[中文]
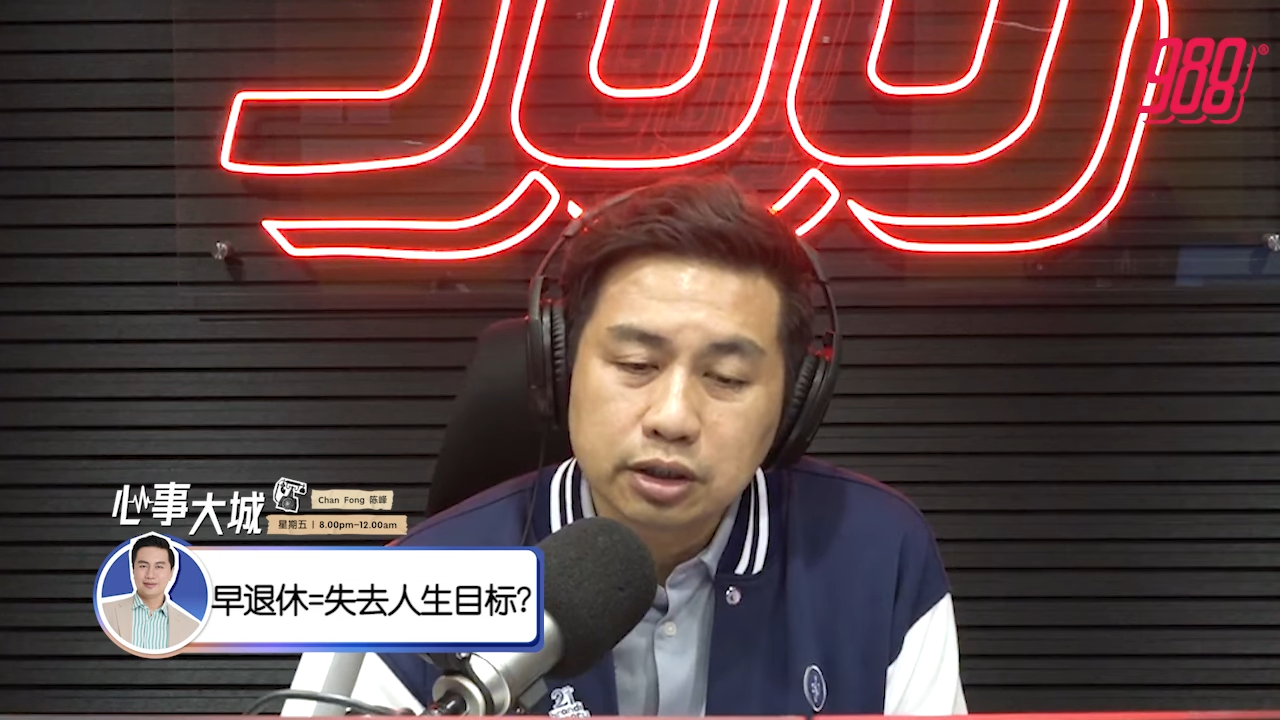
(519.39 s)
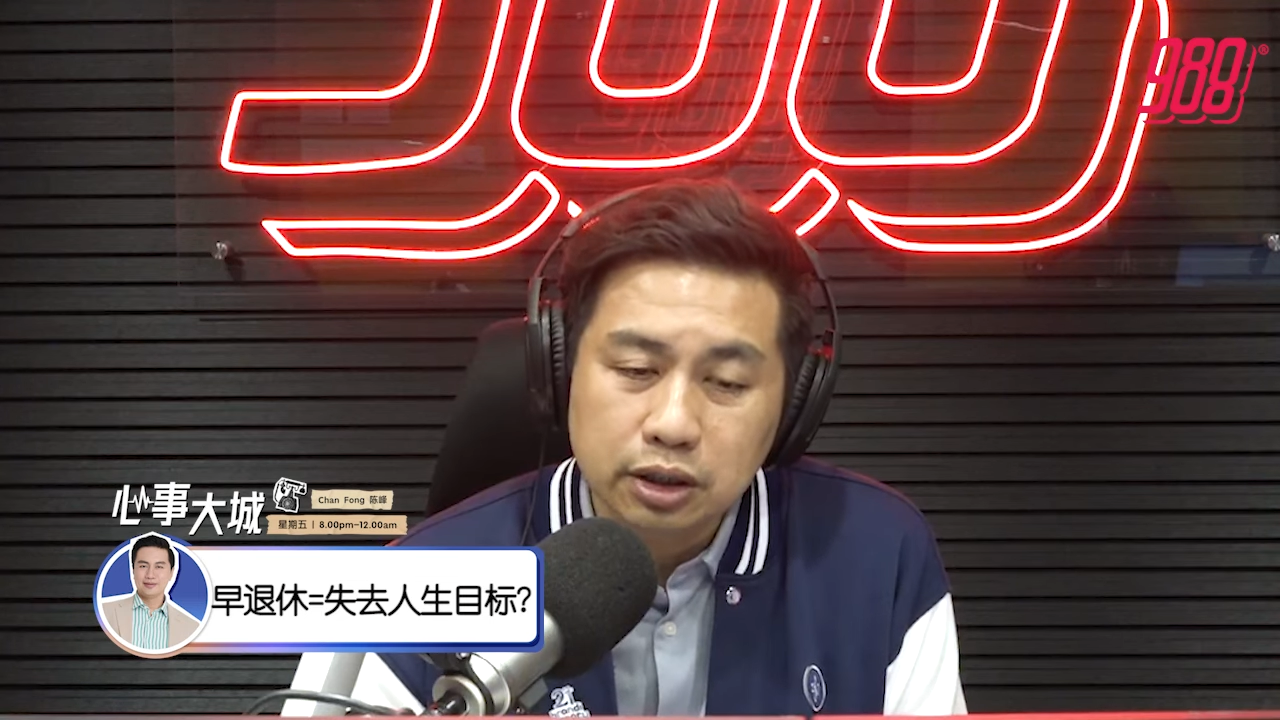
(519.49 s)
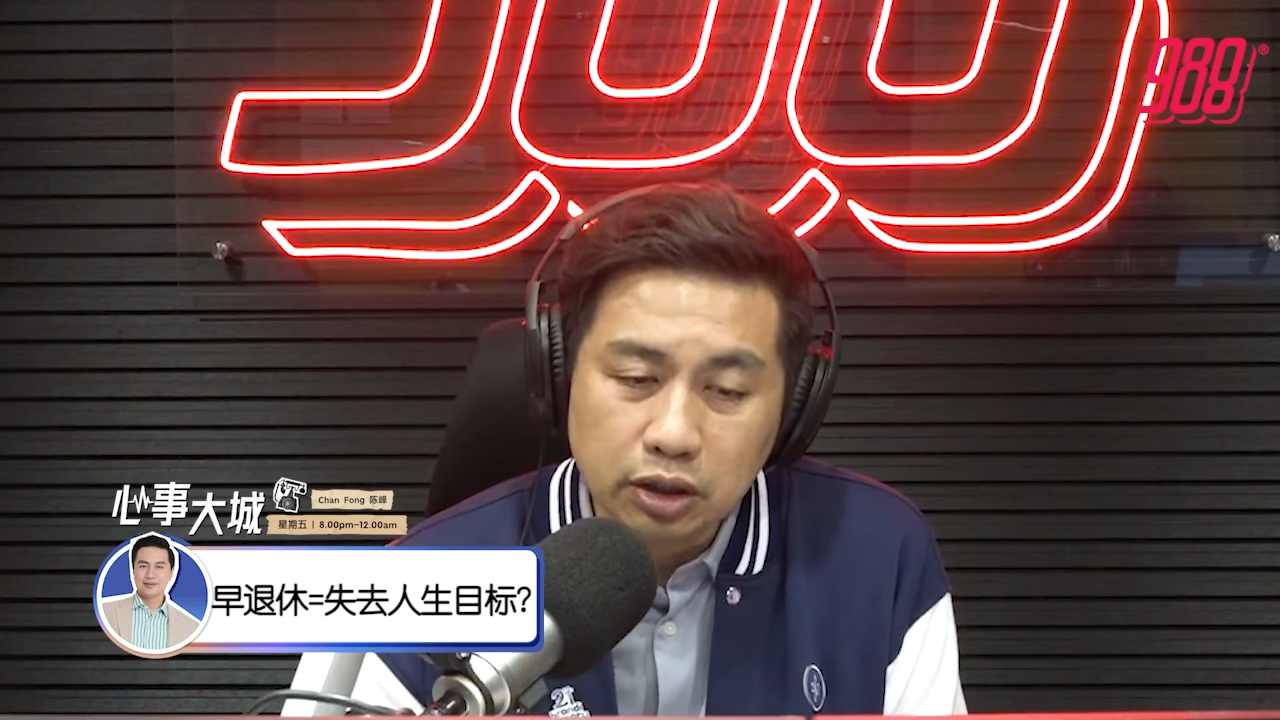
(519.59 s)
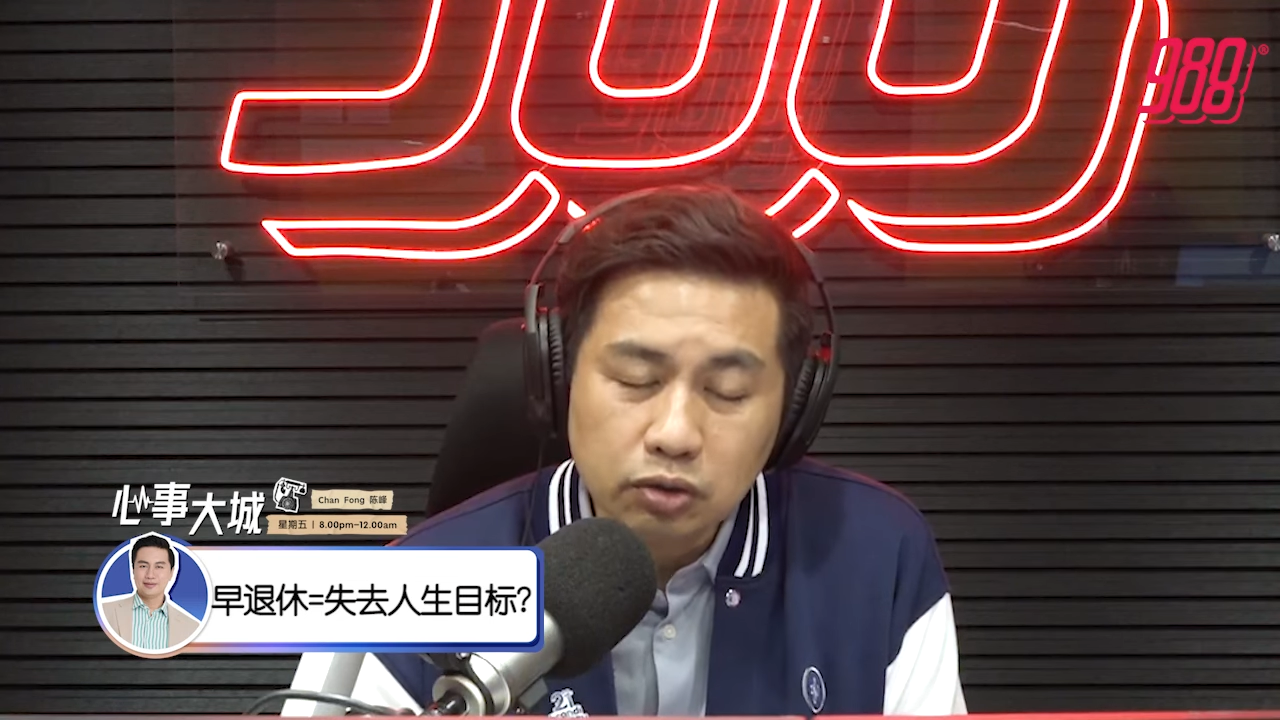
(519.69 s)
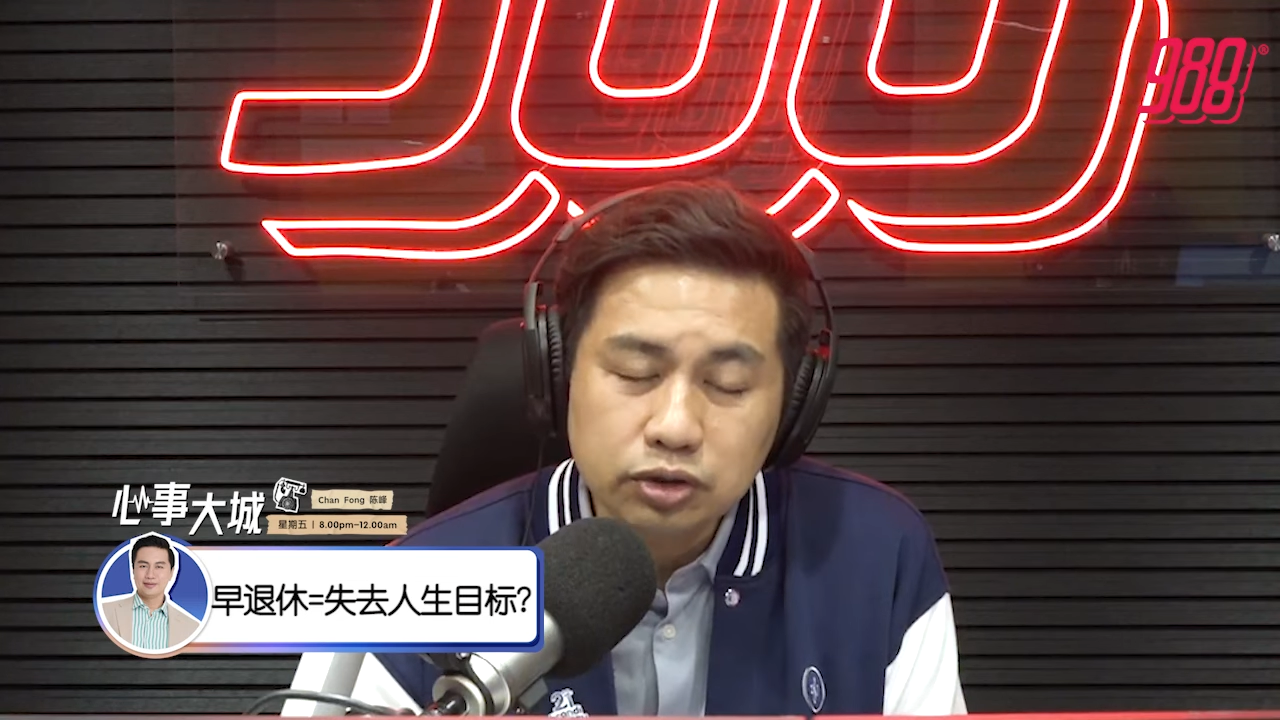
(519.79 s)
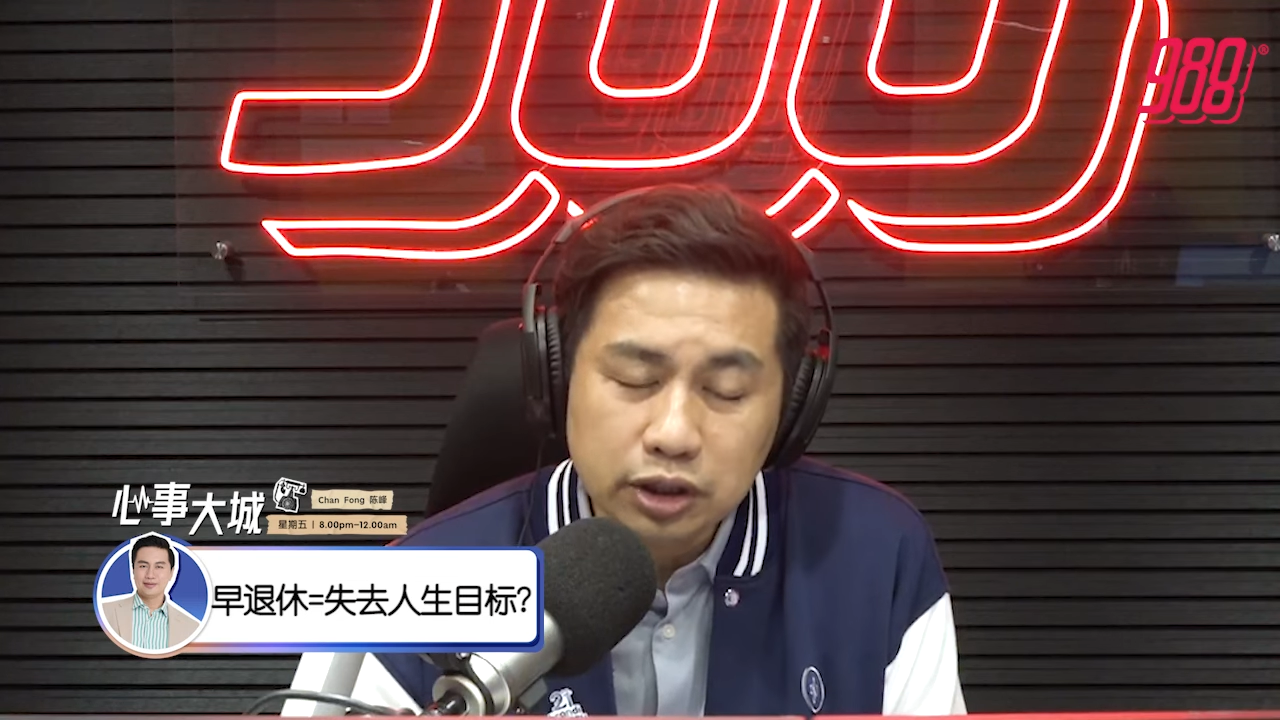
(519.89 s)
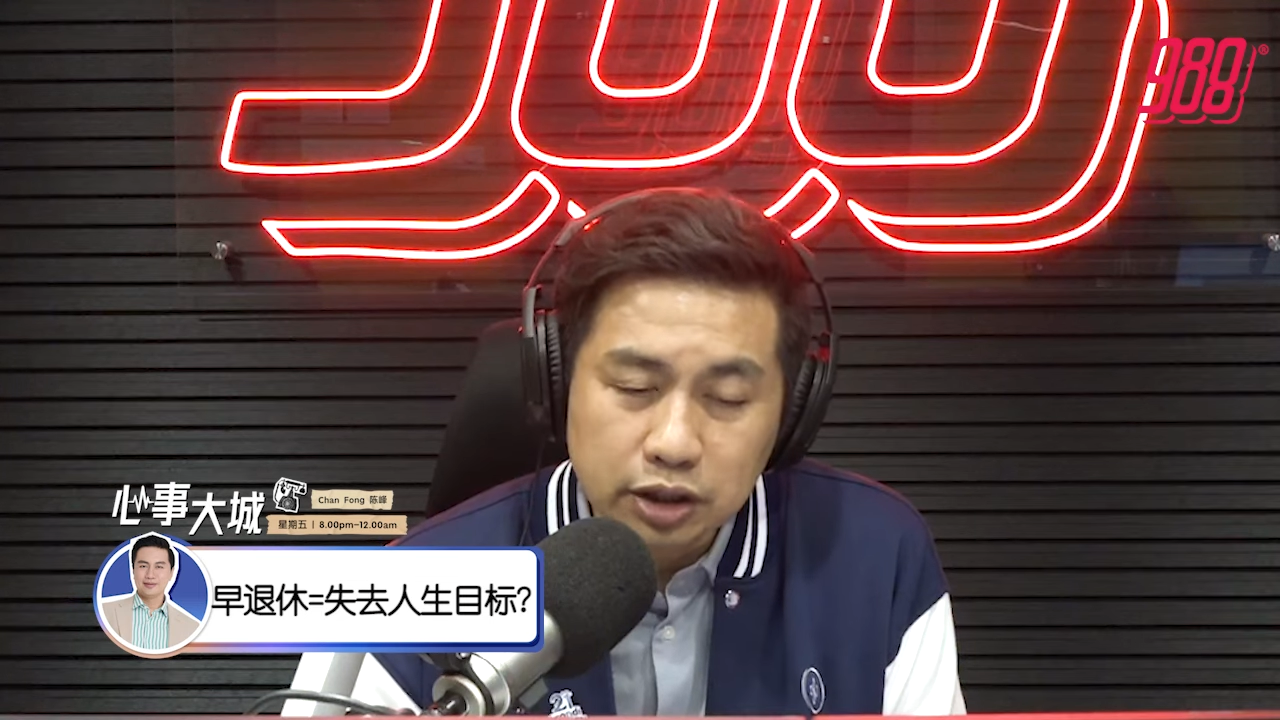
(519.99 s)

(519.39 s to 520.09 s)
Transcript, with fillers: 以后真